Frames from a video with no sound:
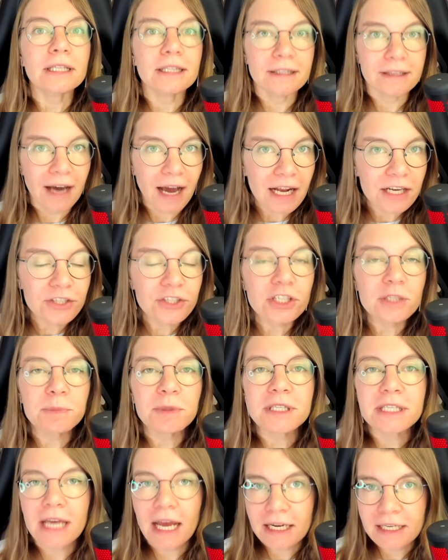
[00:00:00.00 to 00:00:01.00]
Дальше
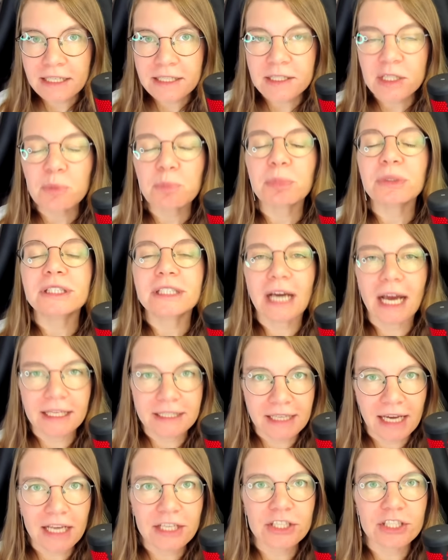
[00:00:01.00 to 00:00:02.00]
специалисты,
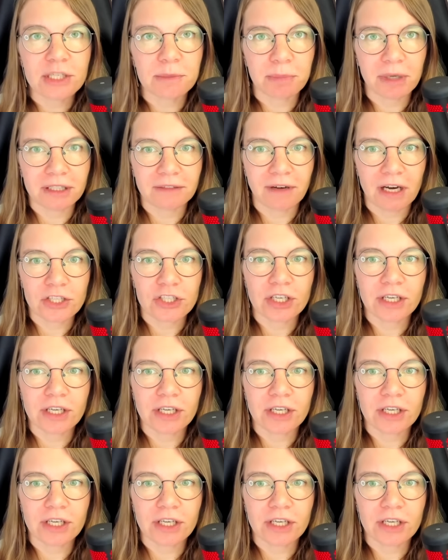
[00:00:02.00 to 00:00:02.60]
подходящие под ваши